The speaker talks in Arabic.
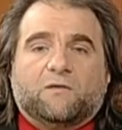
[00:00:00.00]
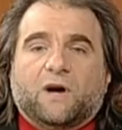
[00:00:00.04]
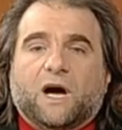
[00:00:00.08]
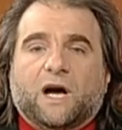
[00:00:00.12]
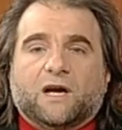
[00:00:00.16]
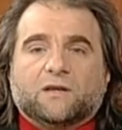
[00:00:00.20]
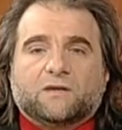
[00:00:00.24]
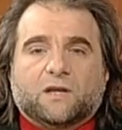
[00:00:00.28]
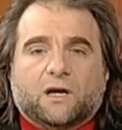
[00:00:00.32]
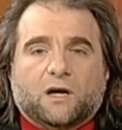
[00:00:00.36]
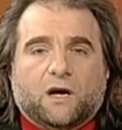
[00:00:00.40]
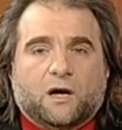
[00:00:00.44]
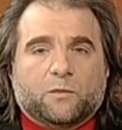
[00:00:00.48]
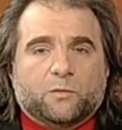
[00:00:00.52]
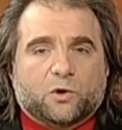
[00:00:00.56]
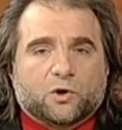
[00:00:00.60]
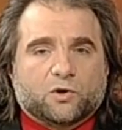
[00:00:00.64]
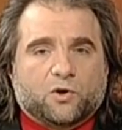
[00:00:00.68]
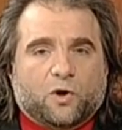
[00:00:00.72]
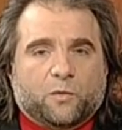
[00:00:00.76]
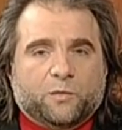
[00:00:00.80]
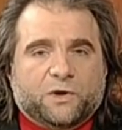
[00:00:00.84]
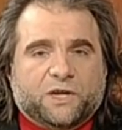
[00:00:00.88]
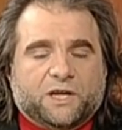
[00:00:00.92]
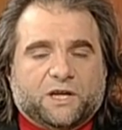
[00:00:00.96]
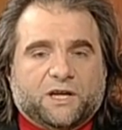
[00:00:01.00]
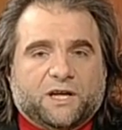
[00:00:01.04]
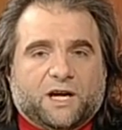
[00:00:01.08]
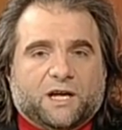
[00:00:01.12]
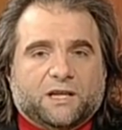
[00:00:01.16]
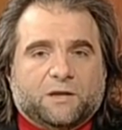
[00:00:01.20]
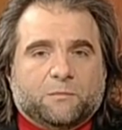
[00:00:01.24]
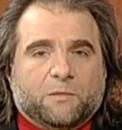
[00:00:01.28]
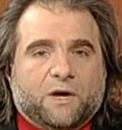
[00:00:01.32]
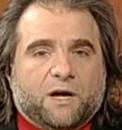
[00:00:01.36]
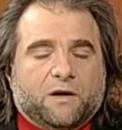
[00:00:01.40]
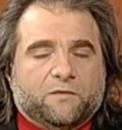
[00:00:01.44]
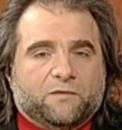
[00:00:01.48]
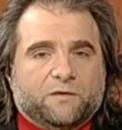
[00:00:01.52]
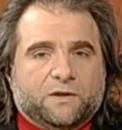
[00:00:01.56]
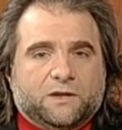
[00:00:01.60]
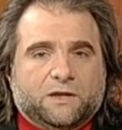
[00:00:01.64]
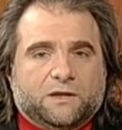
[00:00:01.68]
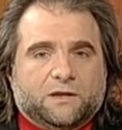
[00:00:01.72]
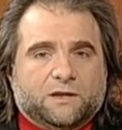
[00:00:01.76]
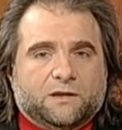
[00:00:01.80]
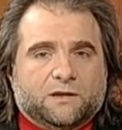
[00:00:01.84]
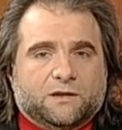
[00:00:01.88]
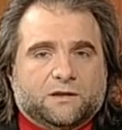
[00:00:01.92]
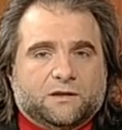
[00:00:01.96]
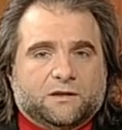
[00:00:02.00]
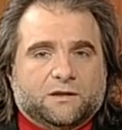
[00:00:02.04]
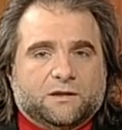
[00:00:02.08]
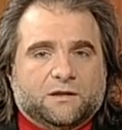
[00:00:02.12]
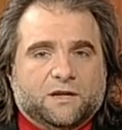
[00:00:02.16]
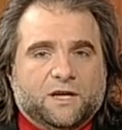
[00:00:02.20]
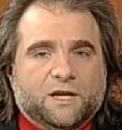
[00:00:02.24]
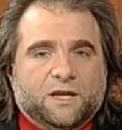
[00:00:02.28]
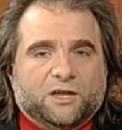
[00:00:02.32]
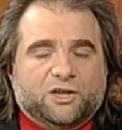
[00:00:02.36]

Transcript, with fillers: فهذا امر طبيعي يعني ما في آه،